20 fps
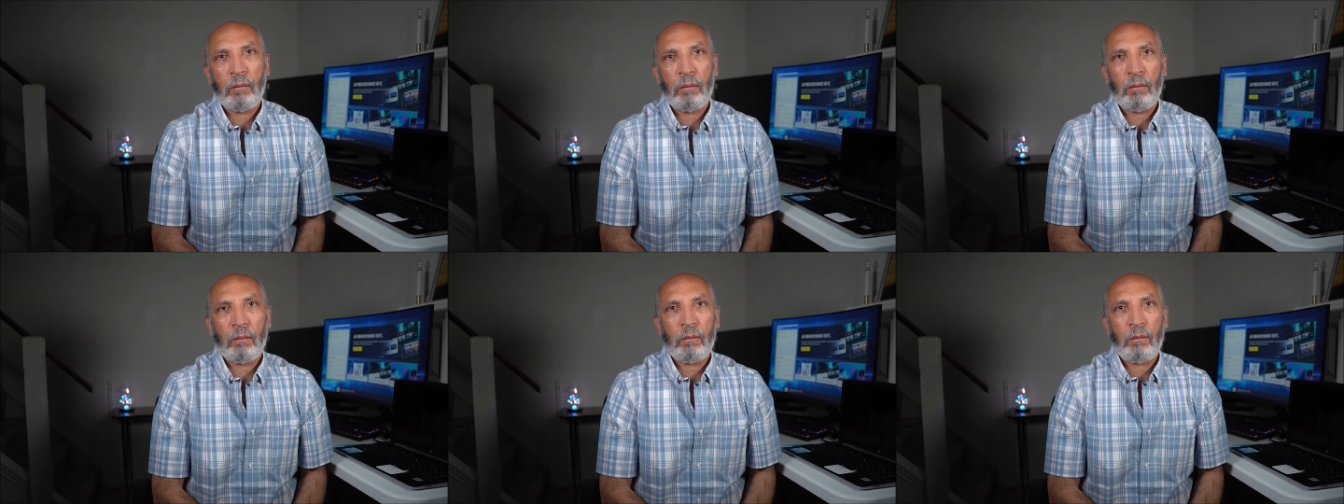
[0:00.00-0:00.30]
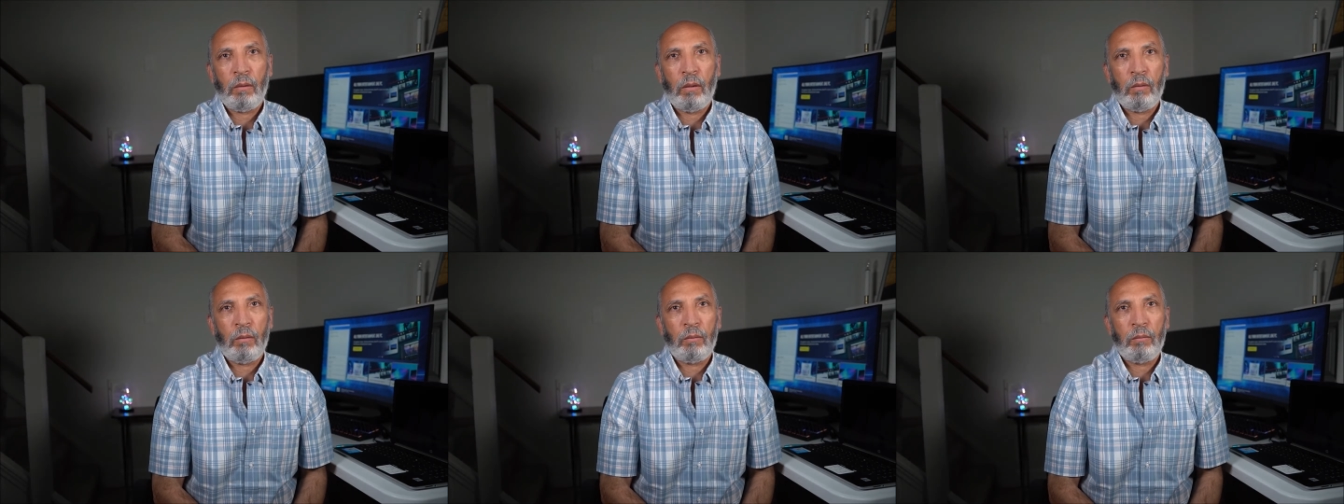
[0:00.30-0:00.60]

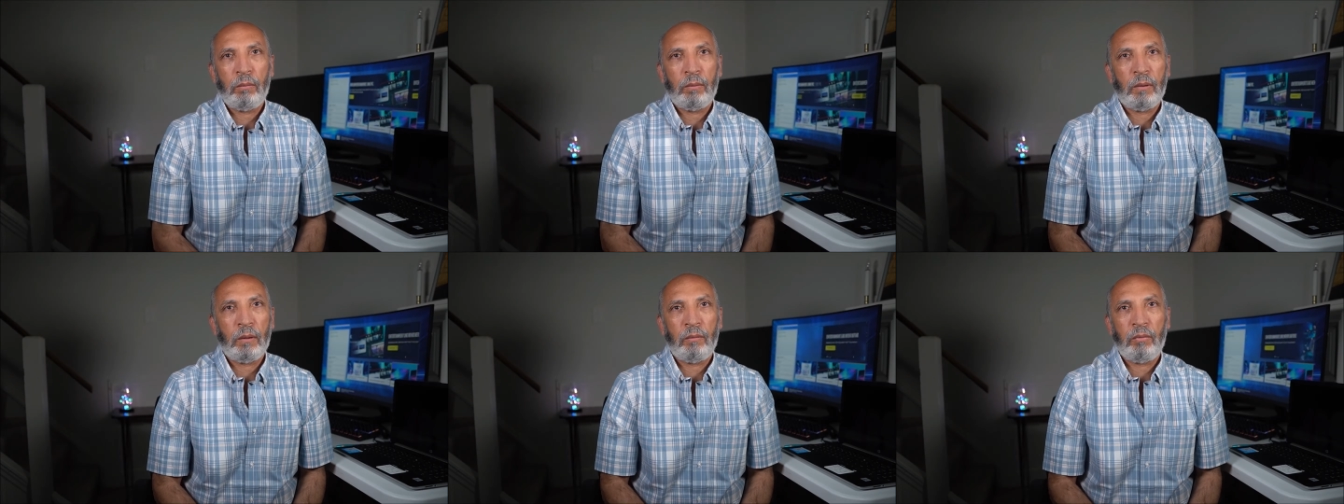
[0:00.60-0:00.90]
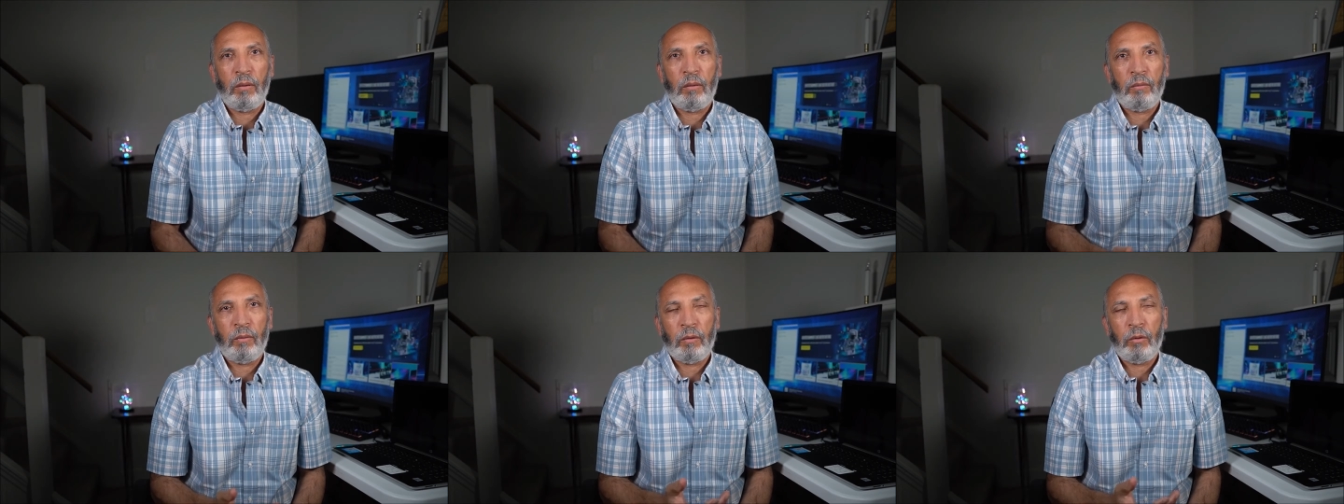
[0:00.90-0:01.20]
او
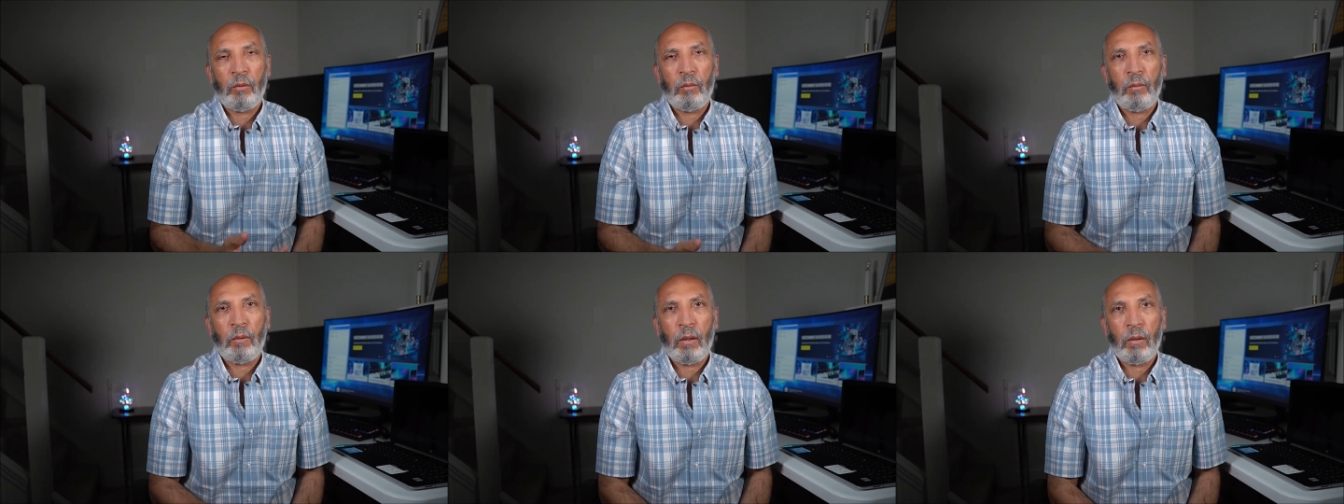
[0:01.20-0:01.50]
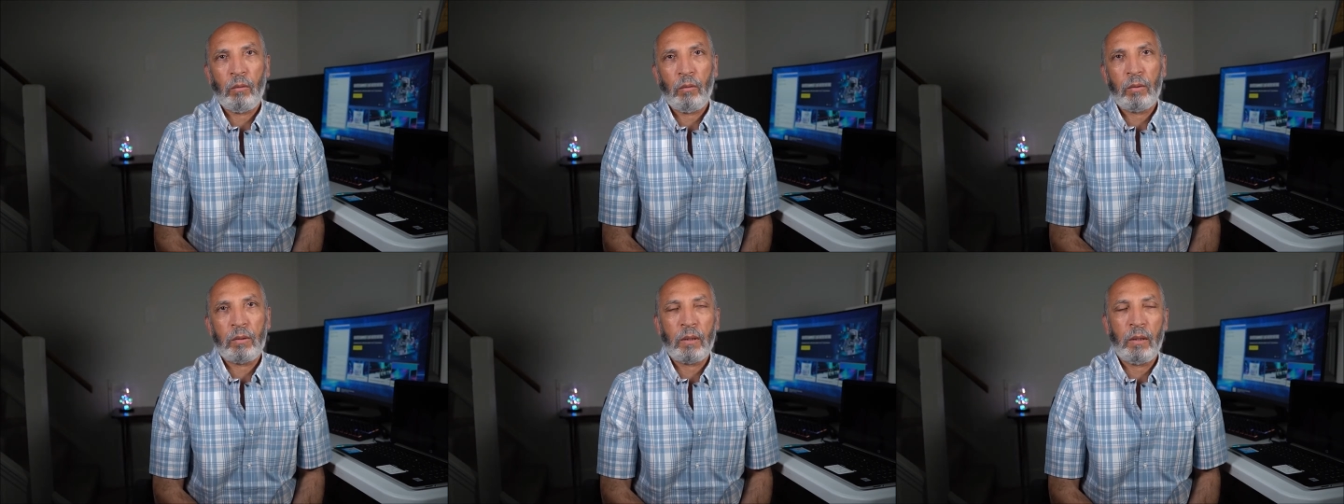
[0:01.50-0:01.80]
بتطفي الفيديو من
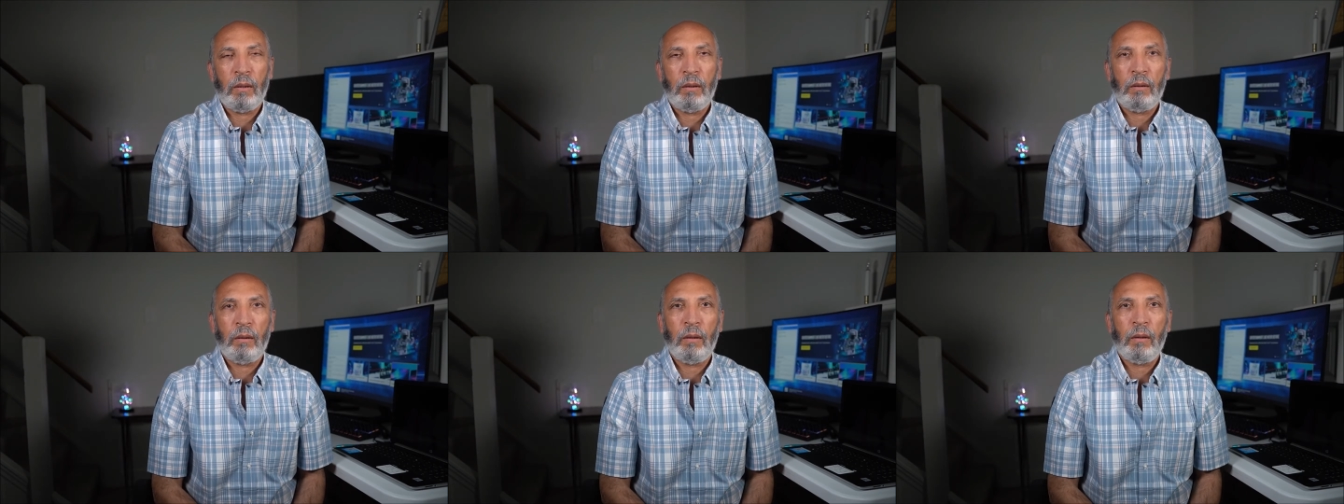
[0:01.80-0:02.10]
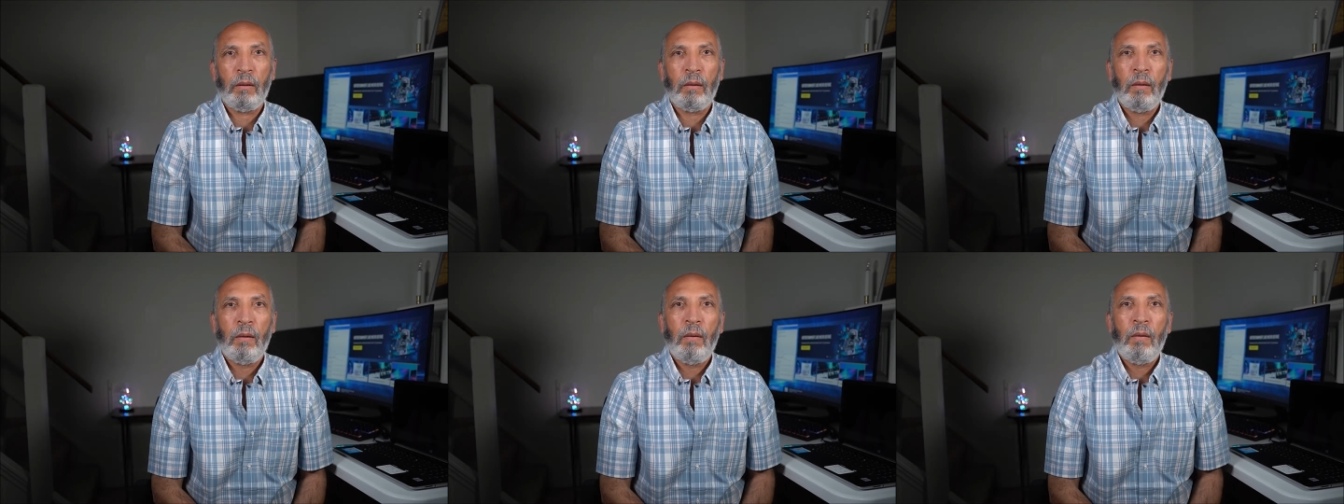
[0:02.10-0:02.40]
اول ثانيتين